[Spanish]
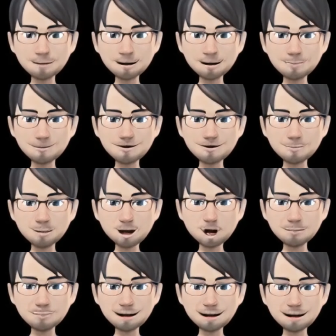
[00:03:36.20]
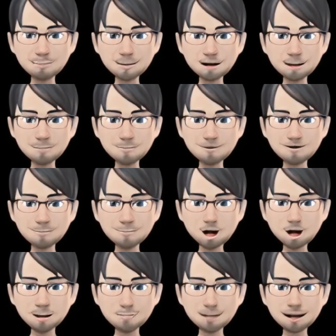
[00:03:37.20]
si interrumpe el
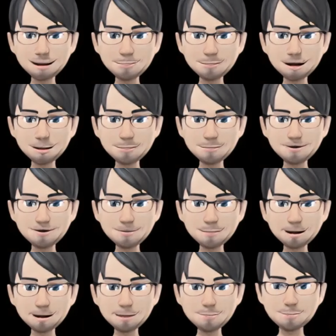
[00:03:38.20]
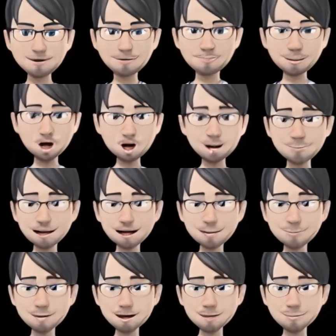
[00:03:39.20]
tratamiento con amniolina. Si
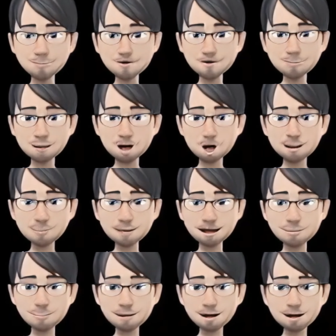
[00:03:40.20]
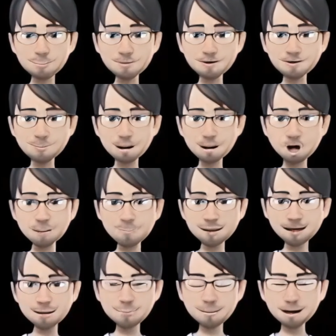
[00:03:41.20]
tiene cualquier otra duda sobre el uso de
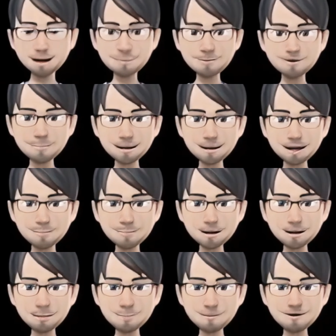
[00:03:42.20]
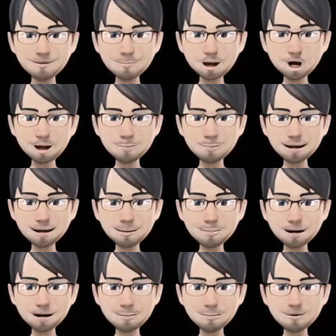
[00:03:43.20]
este medicamento, pregunte a su
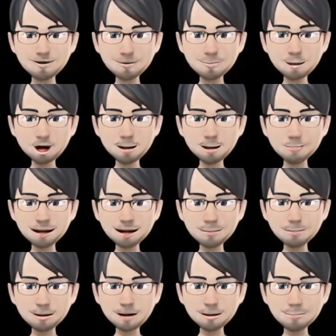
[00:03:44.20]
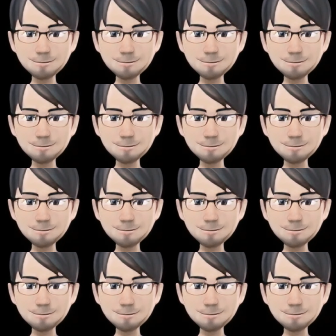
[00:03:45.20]
médico o farmacéutico.